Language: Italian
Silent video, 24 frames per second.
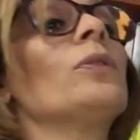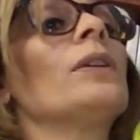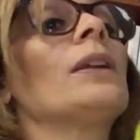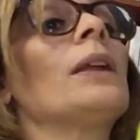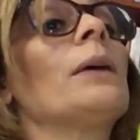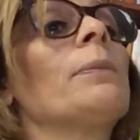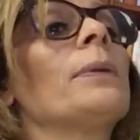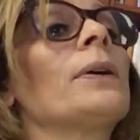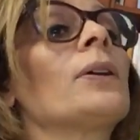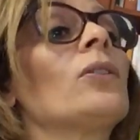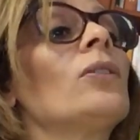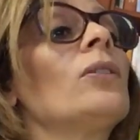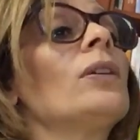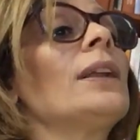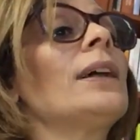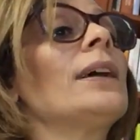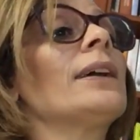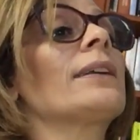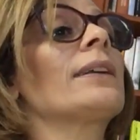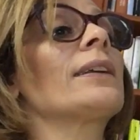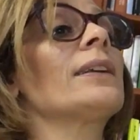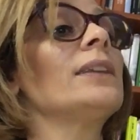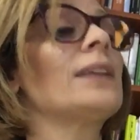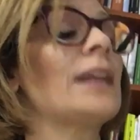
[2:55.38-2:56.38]
la parola
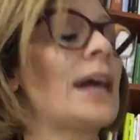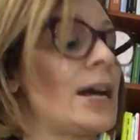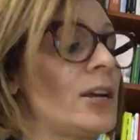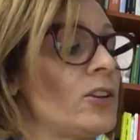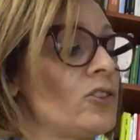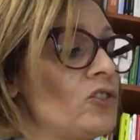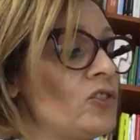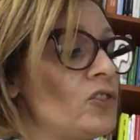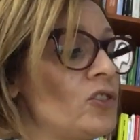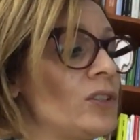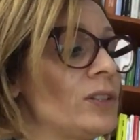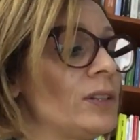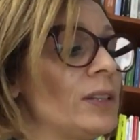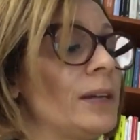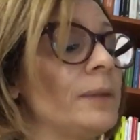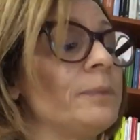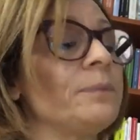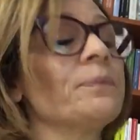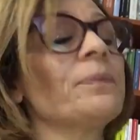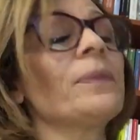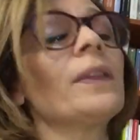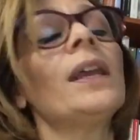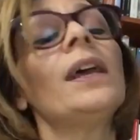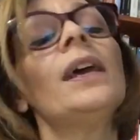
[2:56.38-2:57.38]
rinascita.
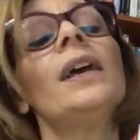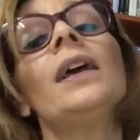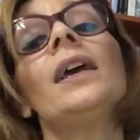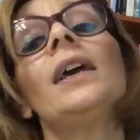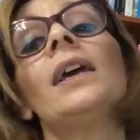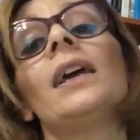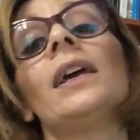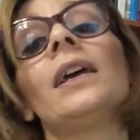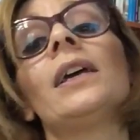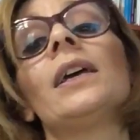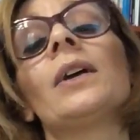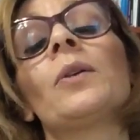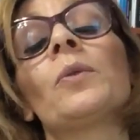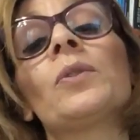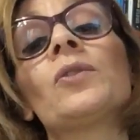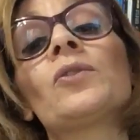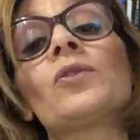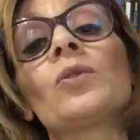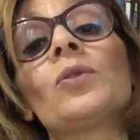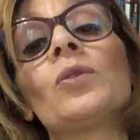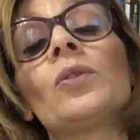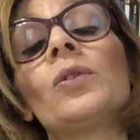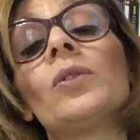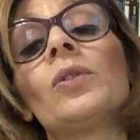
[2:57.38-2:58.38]
E
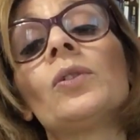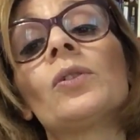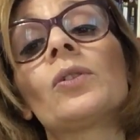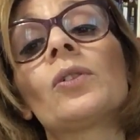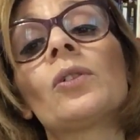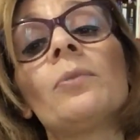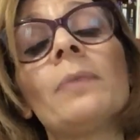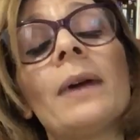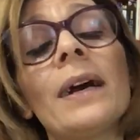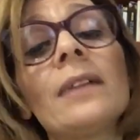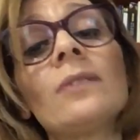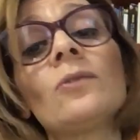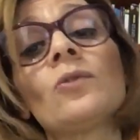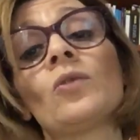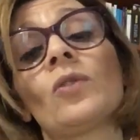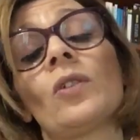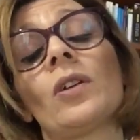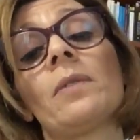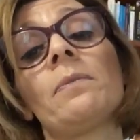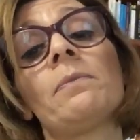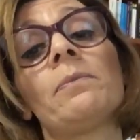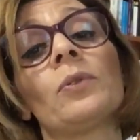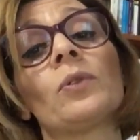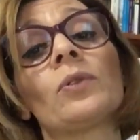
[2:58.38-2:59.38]
questo romanzo è
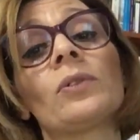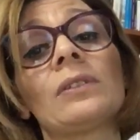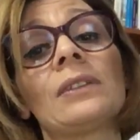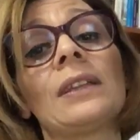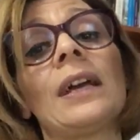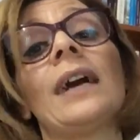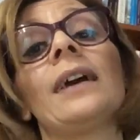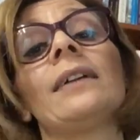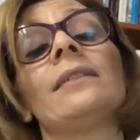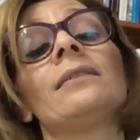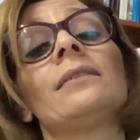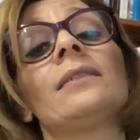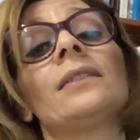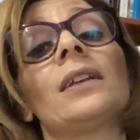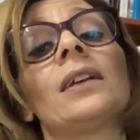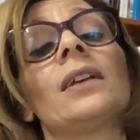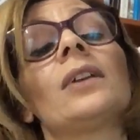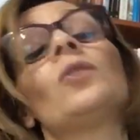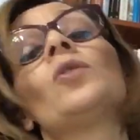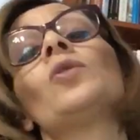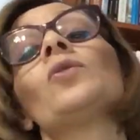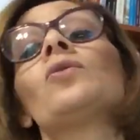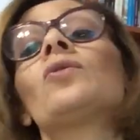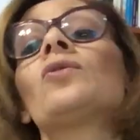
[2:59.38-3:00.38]
importante
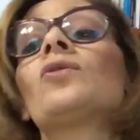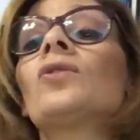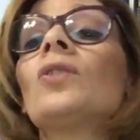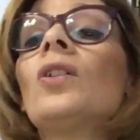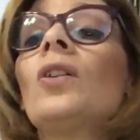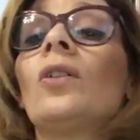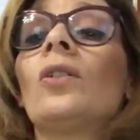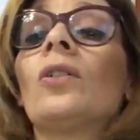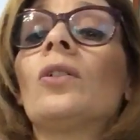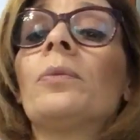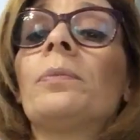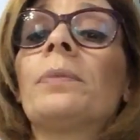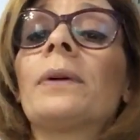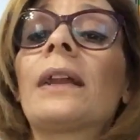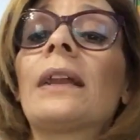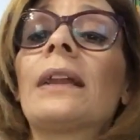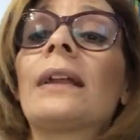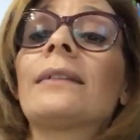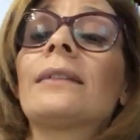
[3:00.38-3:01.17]
non solo per la